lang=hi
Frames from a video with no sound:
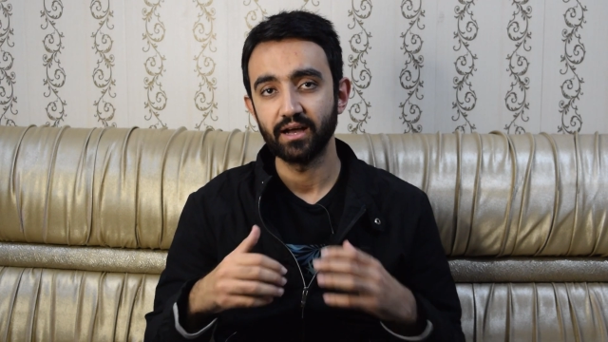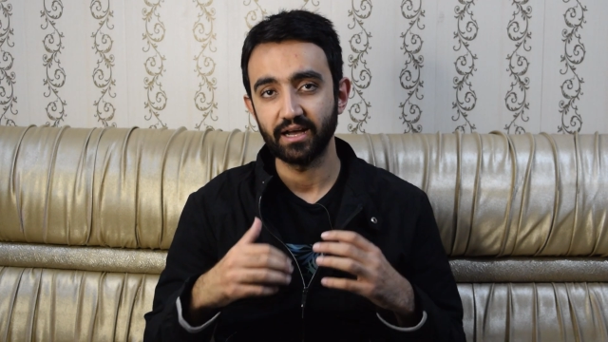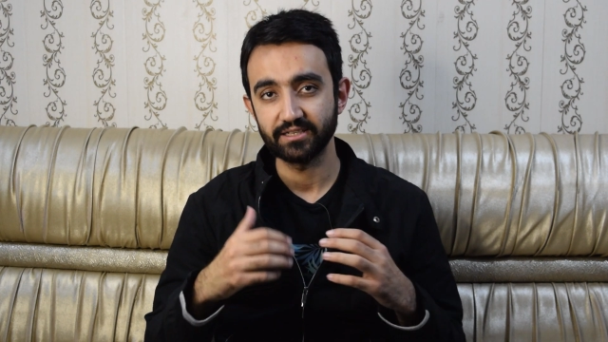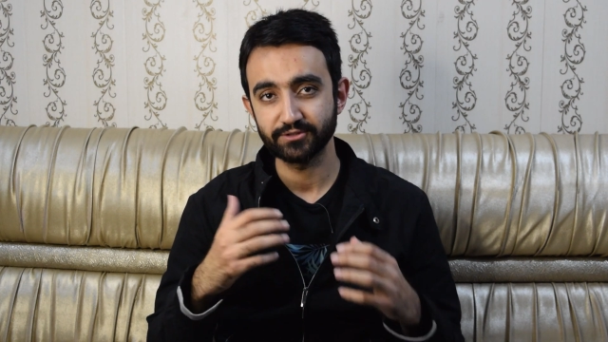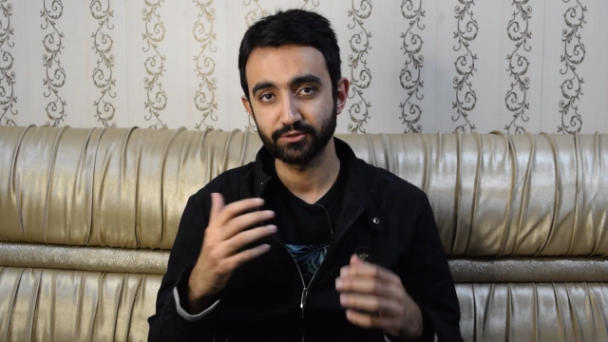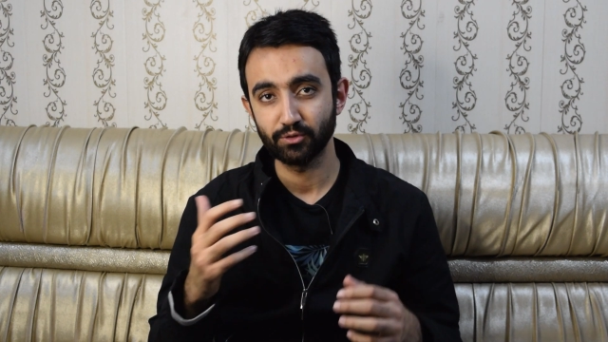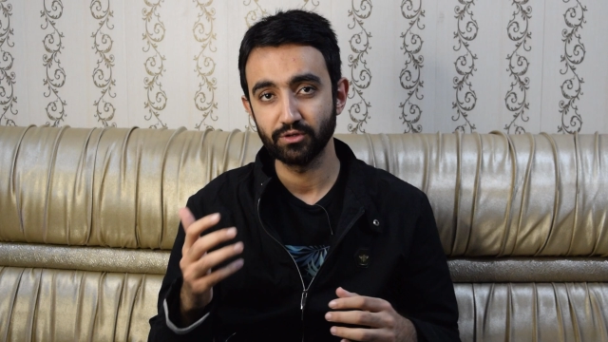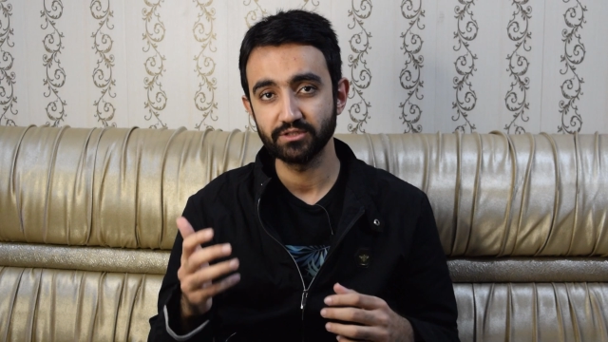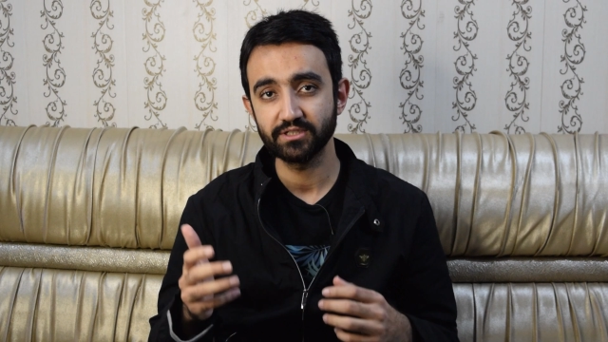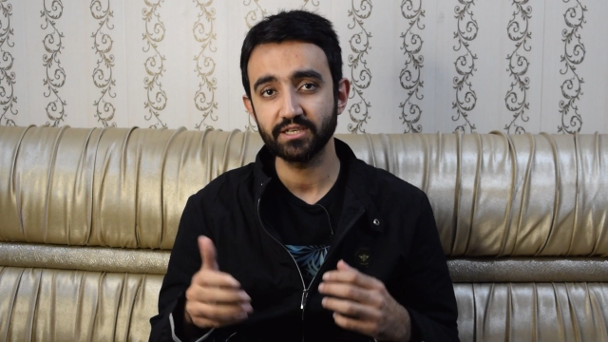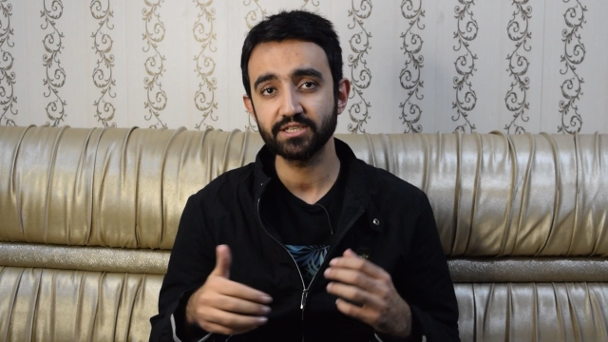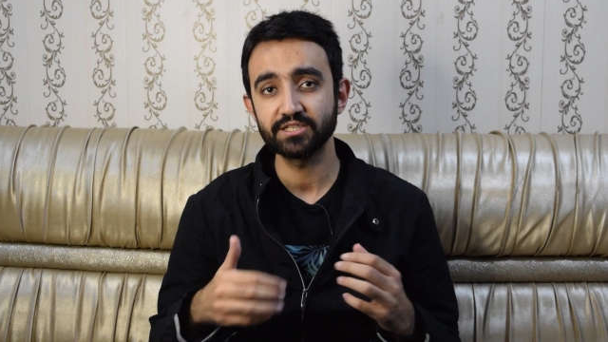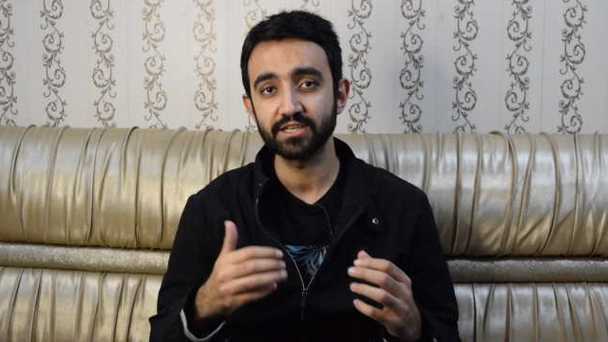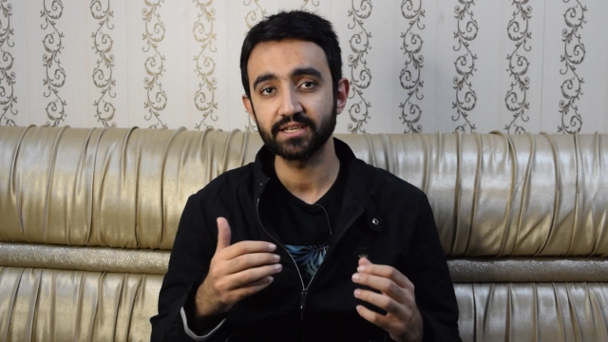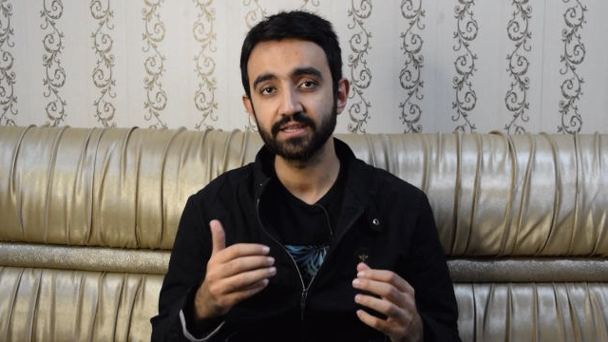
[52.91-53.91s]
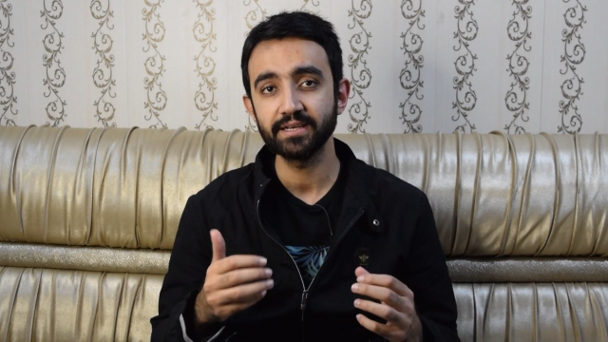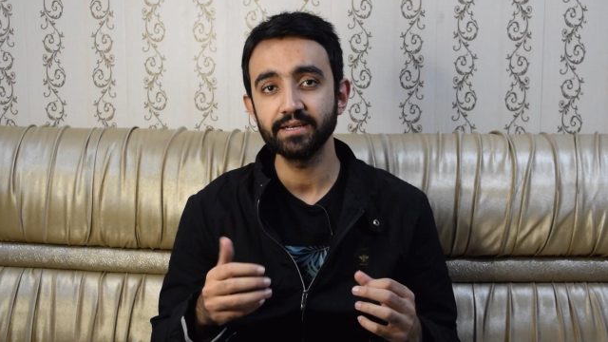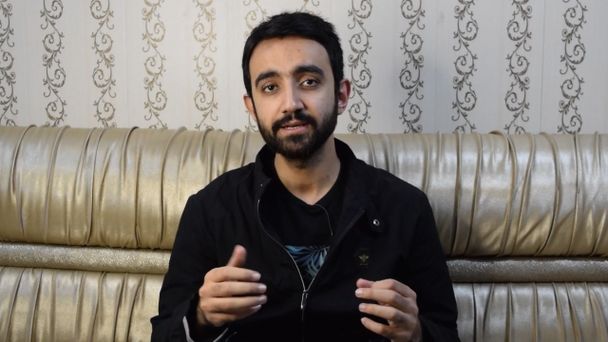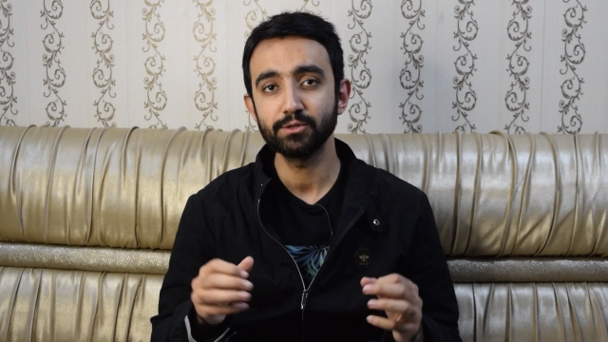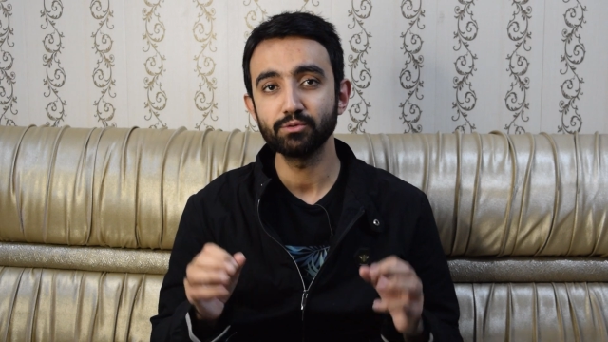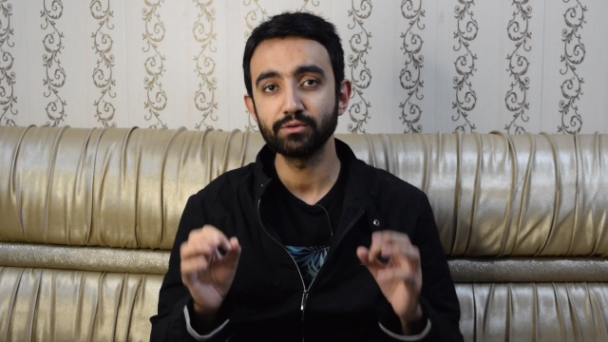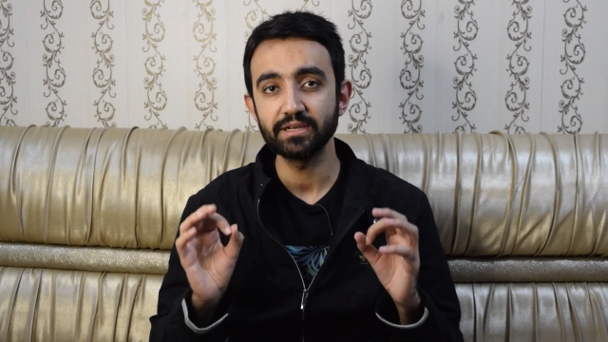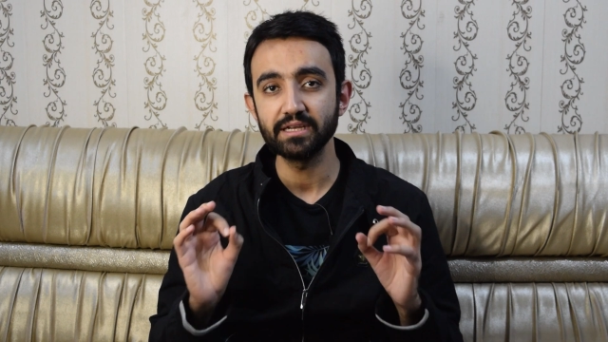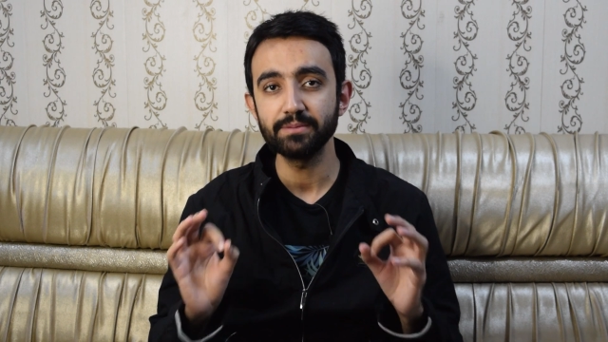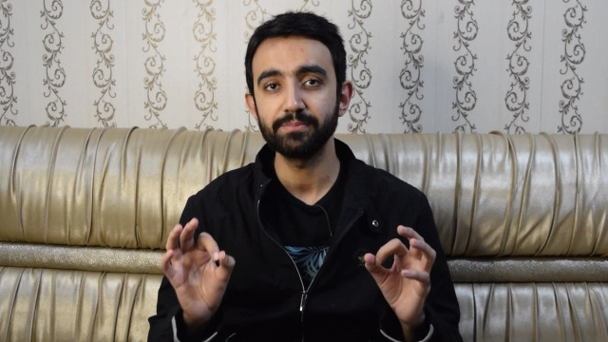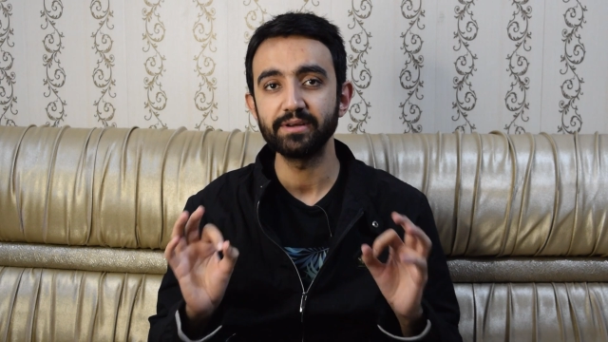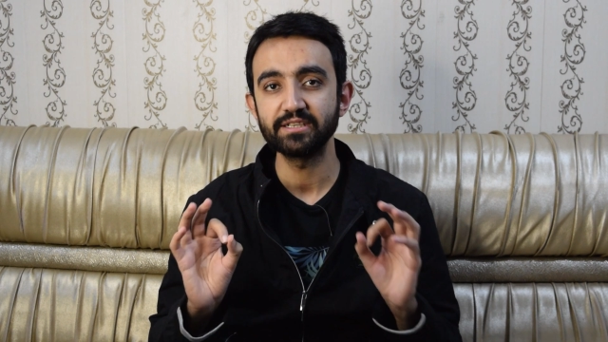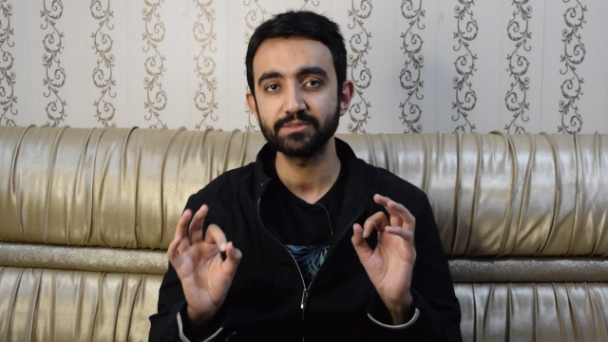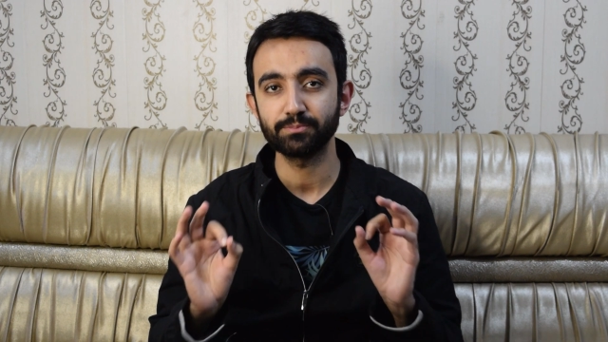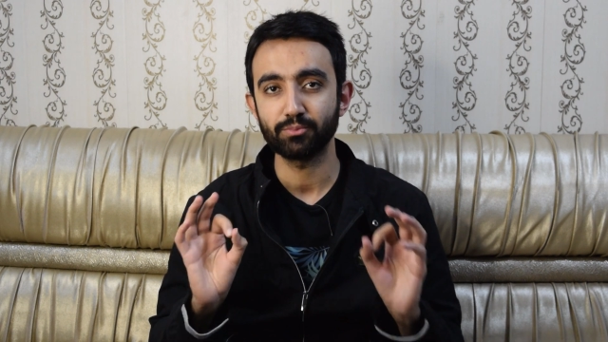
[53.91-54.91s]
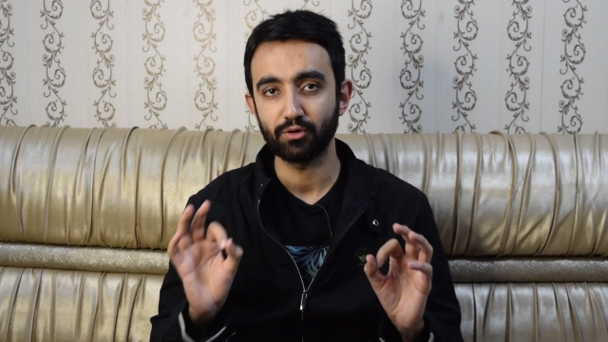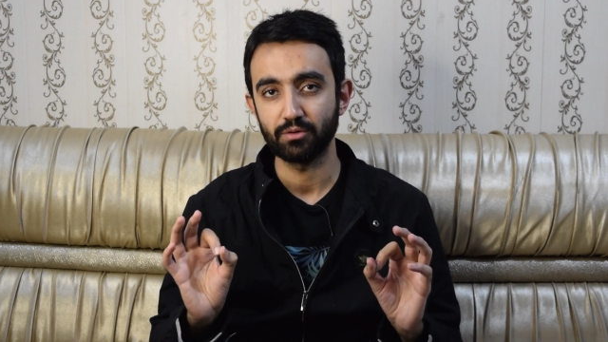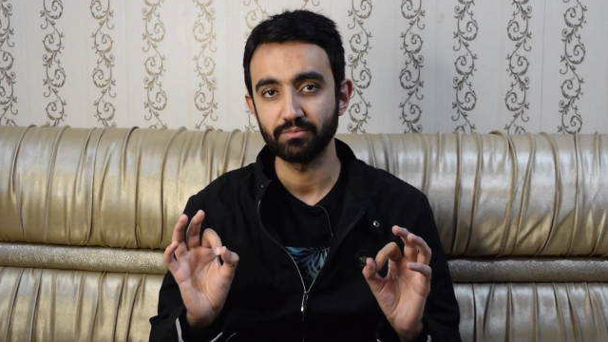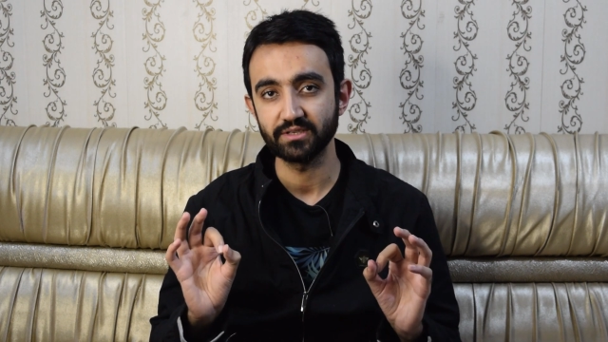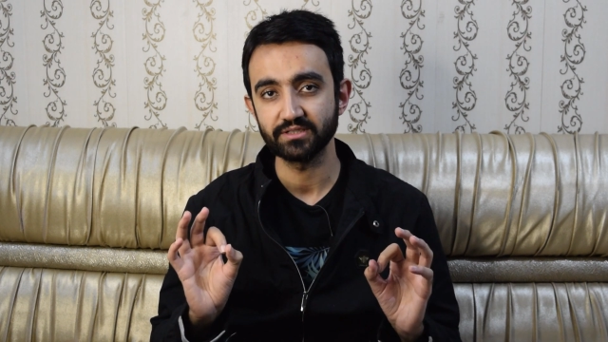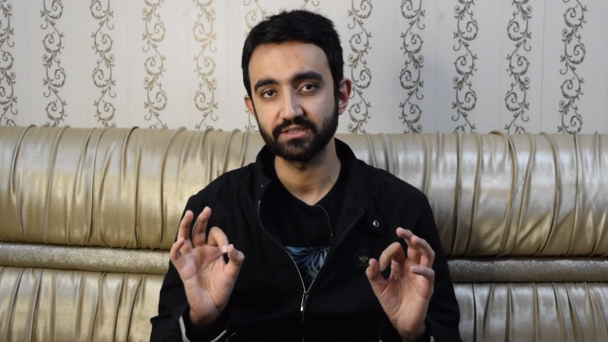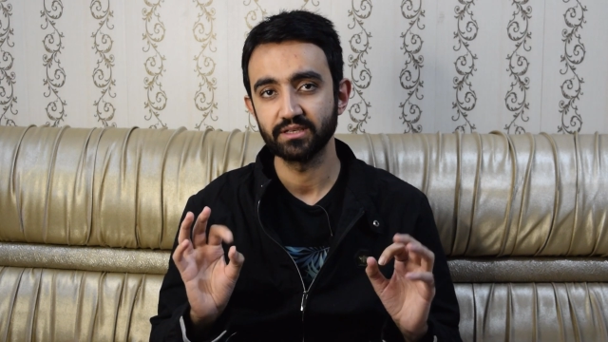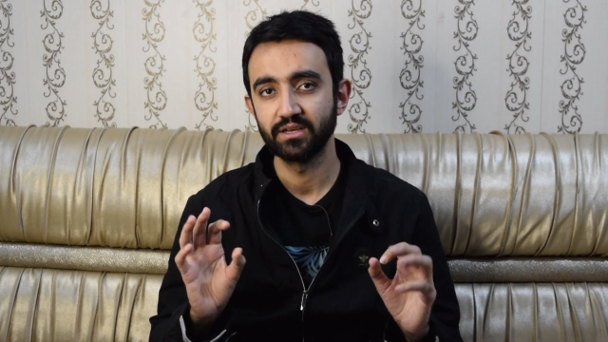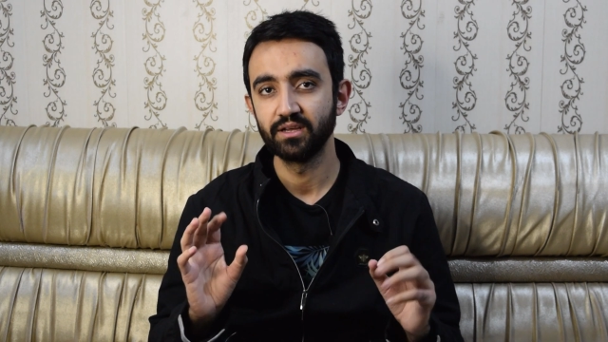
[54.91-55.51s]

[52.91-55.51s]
अ सोल्जर जर्नी टू कीप इट्स प्रॉमिस